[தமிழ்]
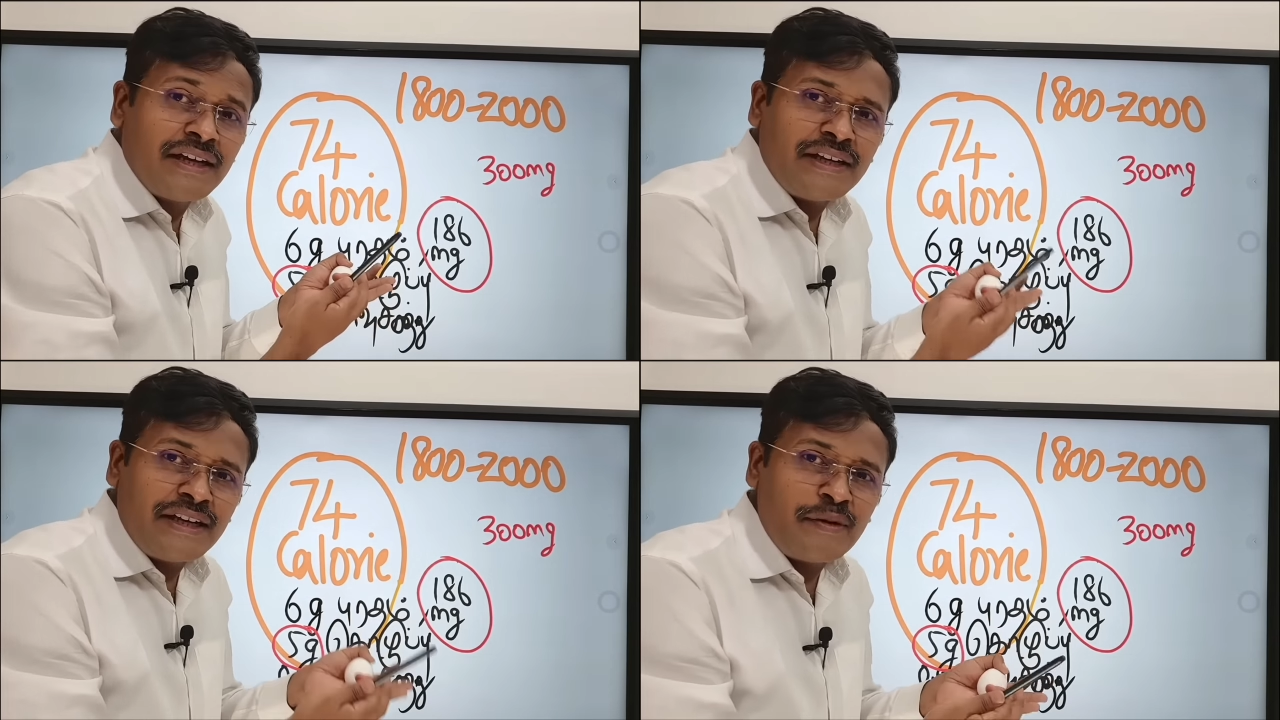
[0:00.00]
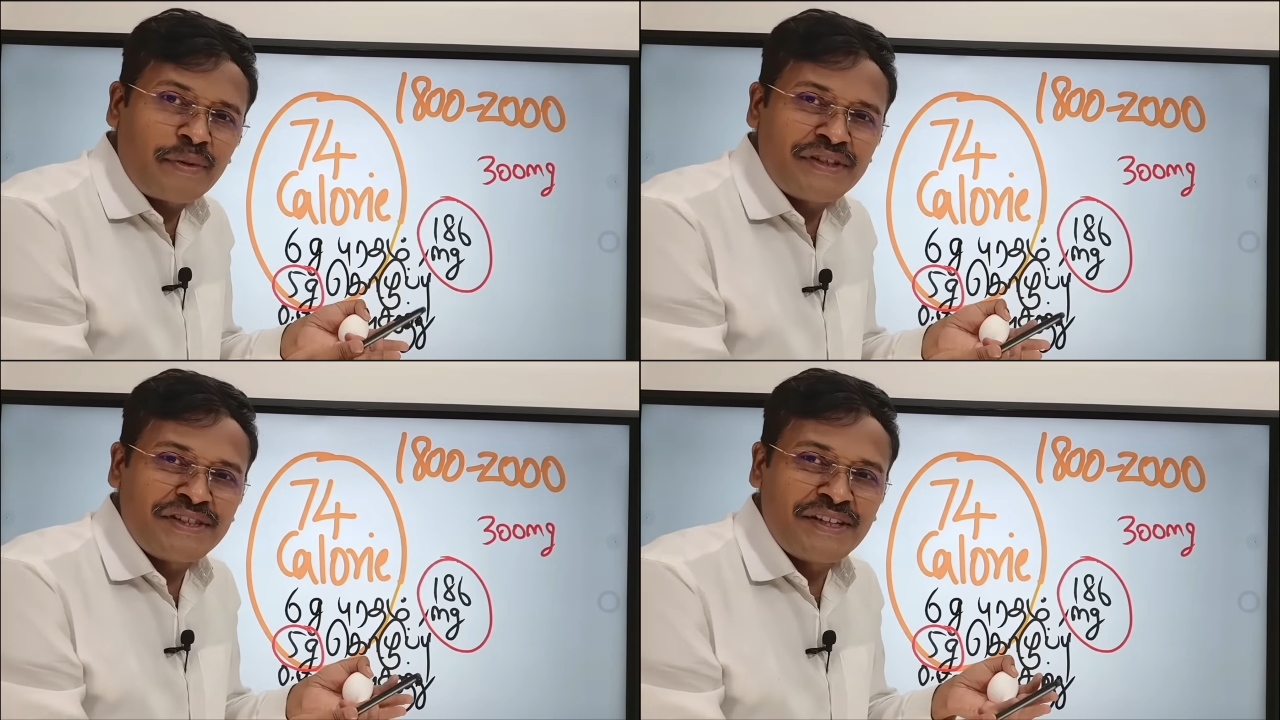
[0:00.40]
என்ன
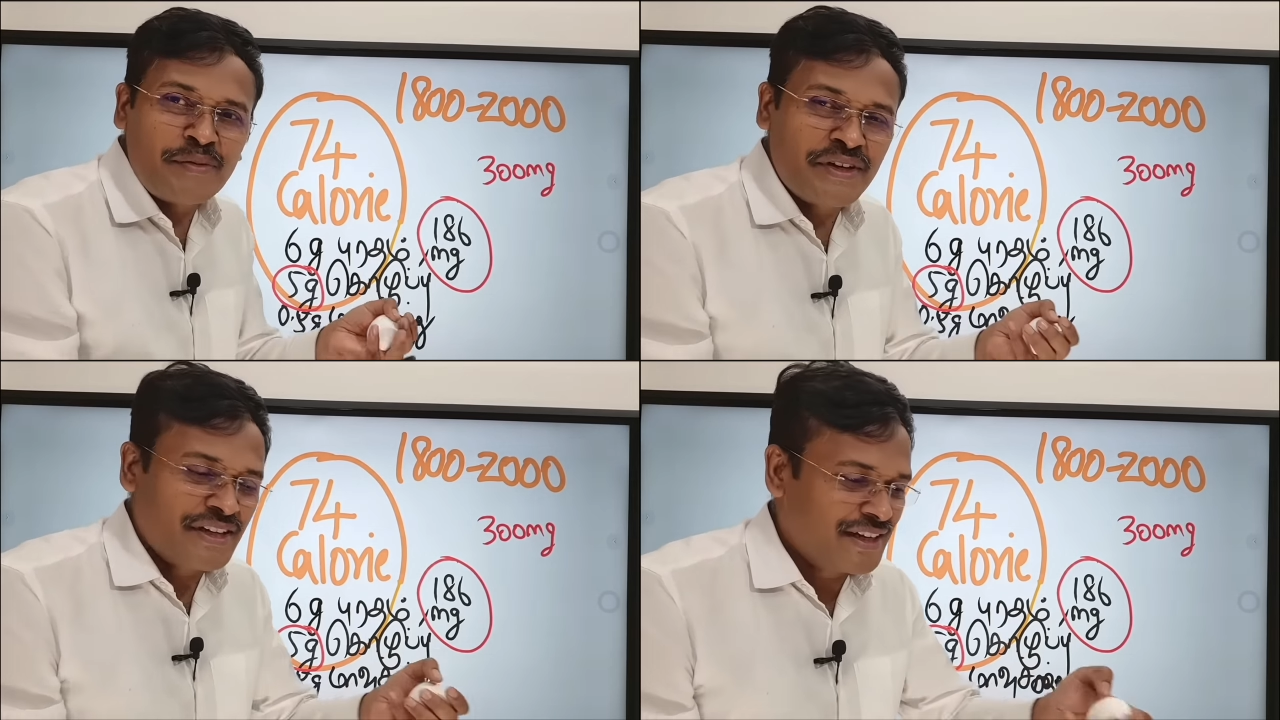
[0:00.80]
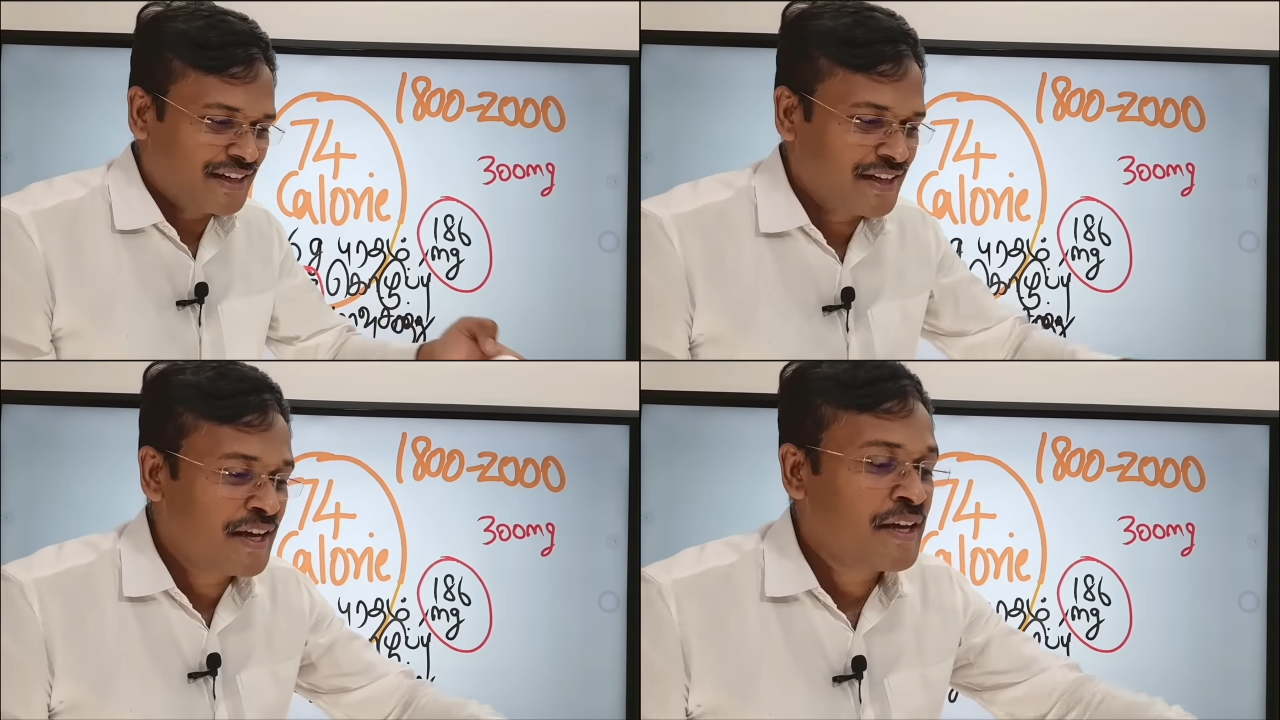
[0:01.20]
பிரச்சனை அப்படின்னு
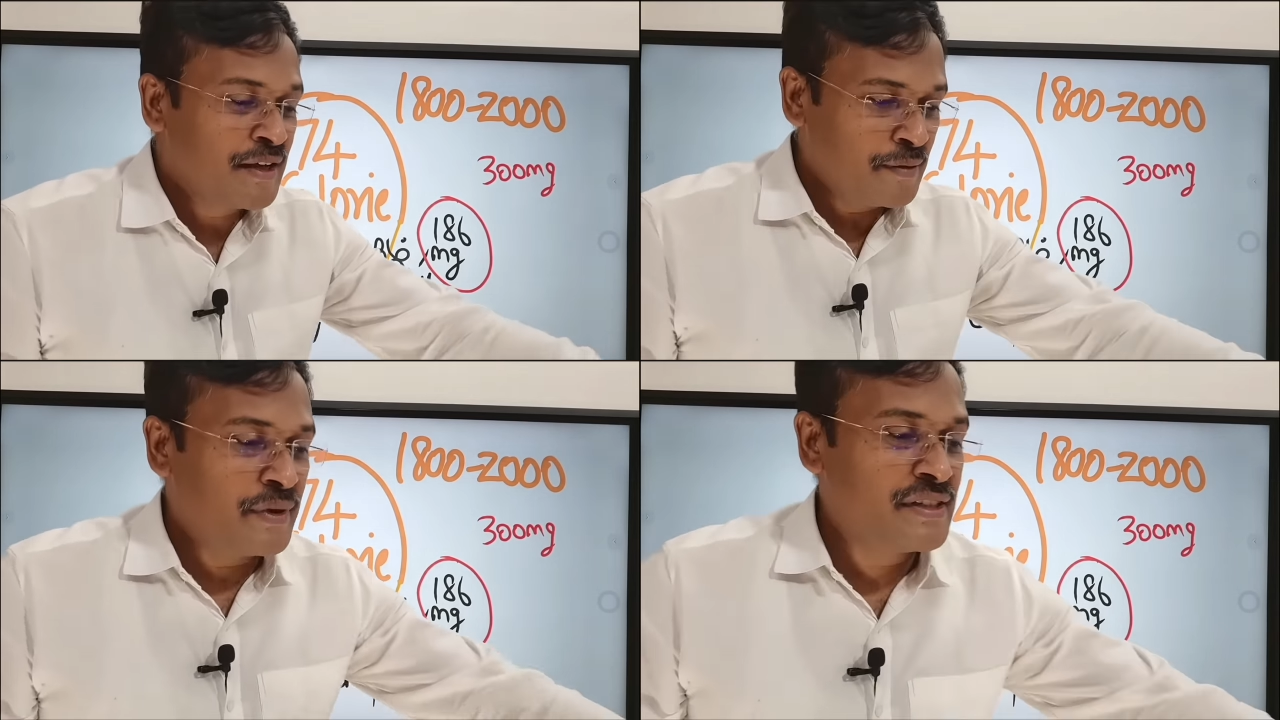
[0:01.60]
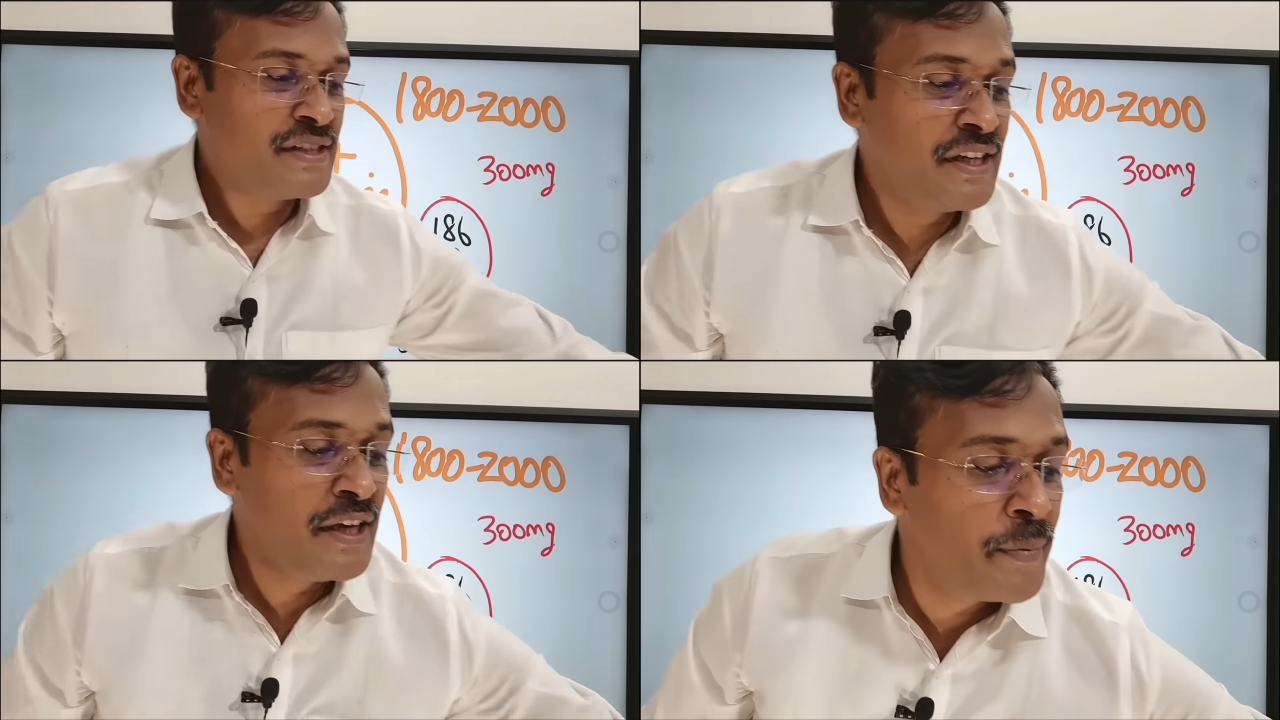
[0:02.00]
கேட்டீங்கன்னா
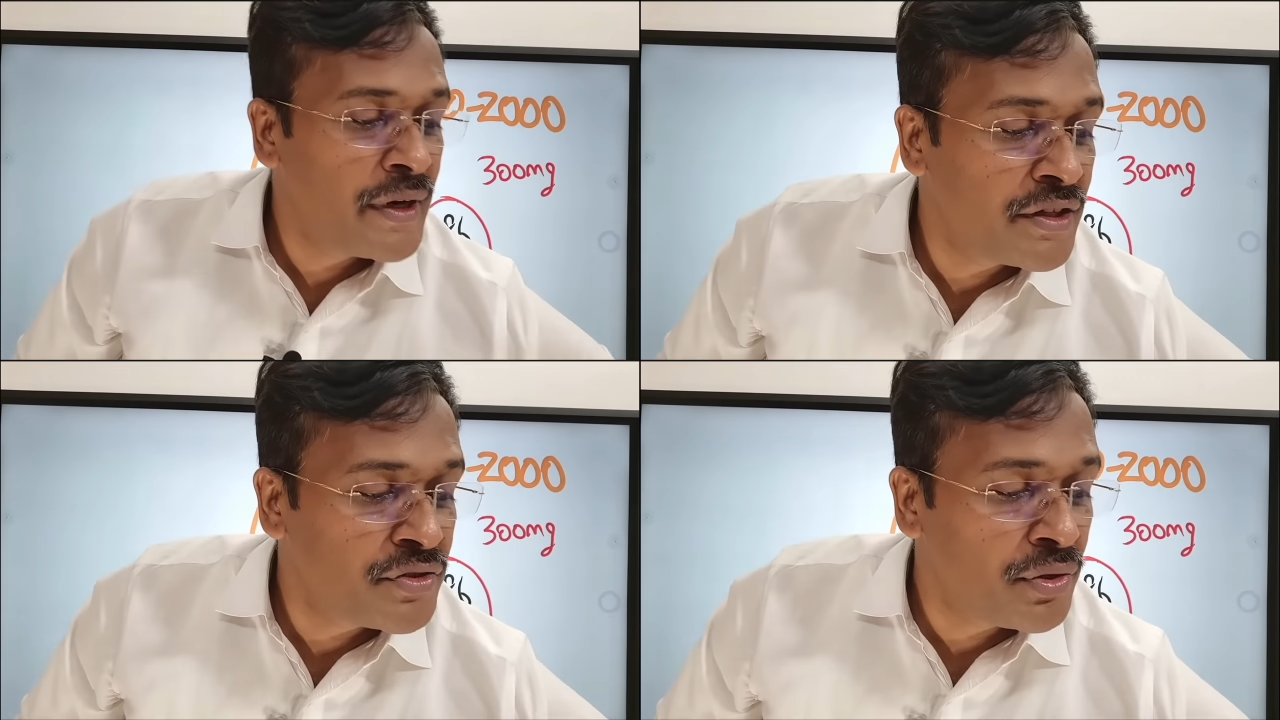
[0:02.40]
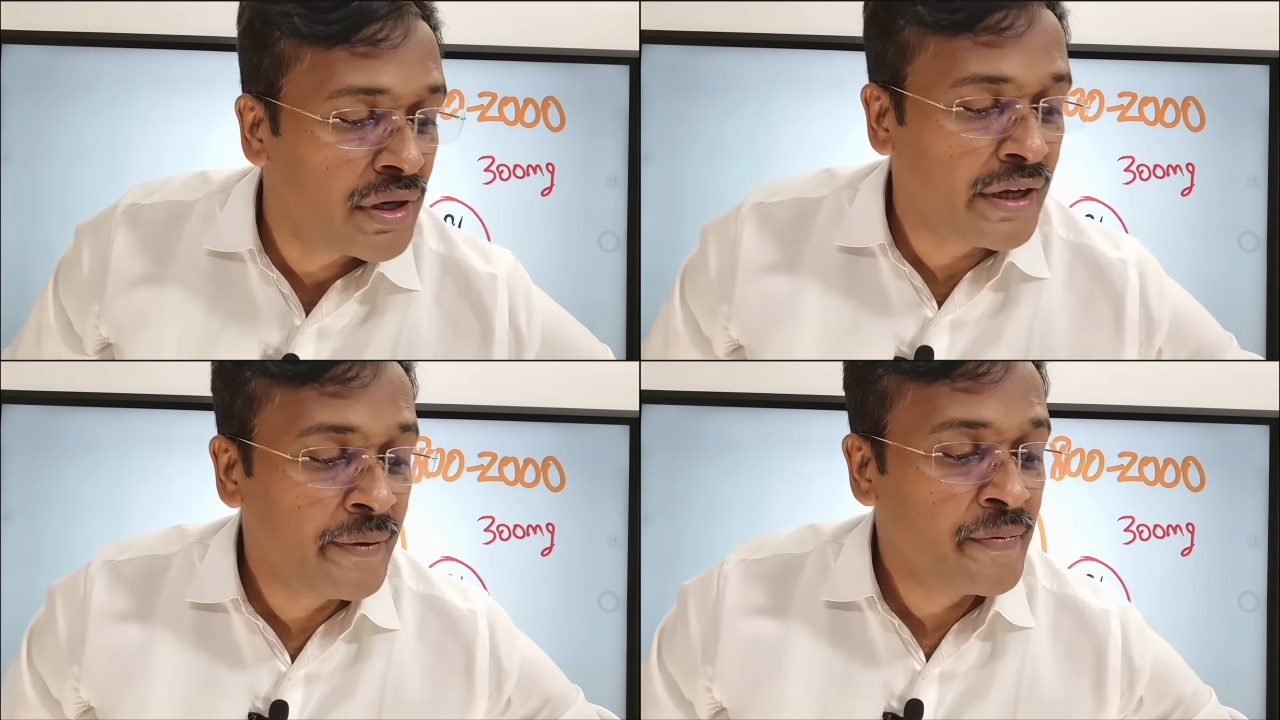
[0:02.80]
பிரச்சனை இப்ப நான்
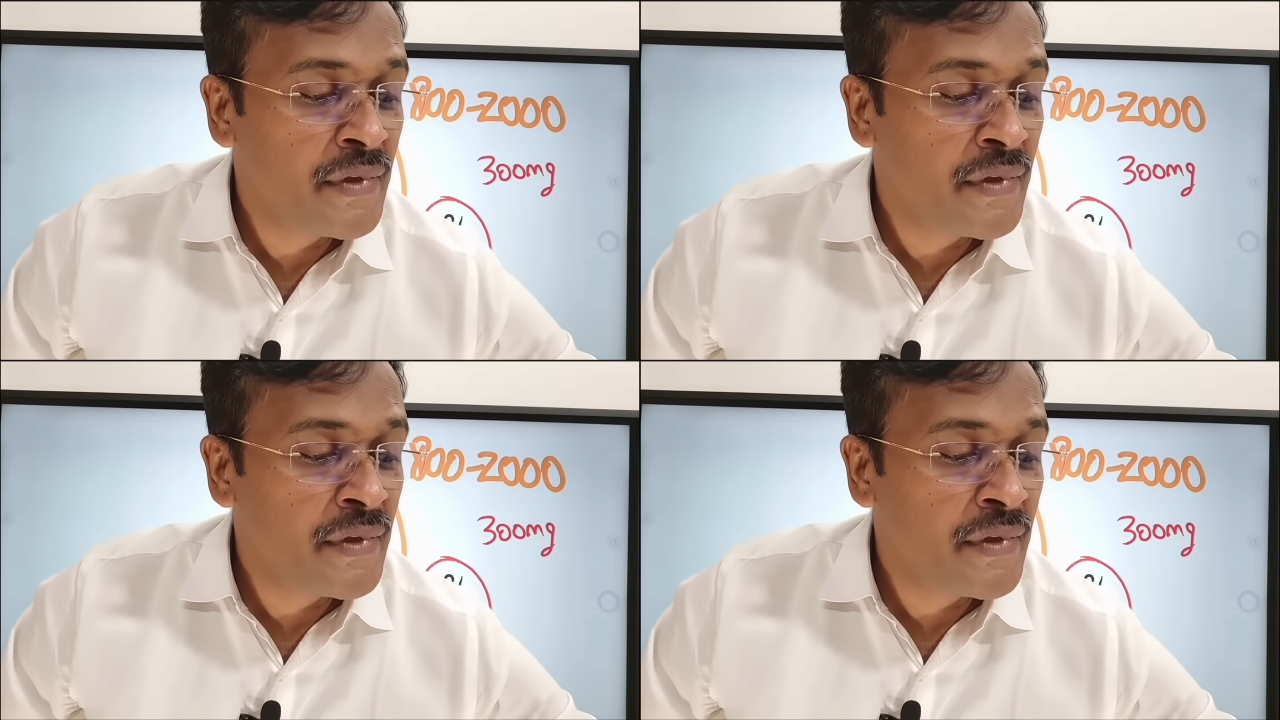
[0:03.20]
சொல்றேன்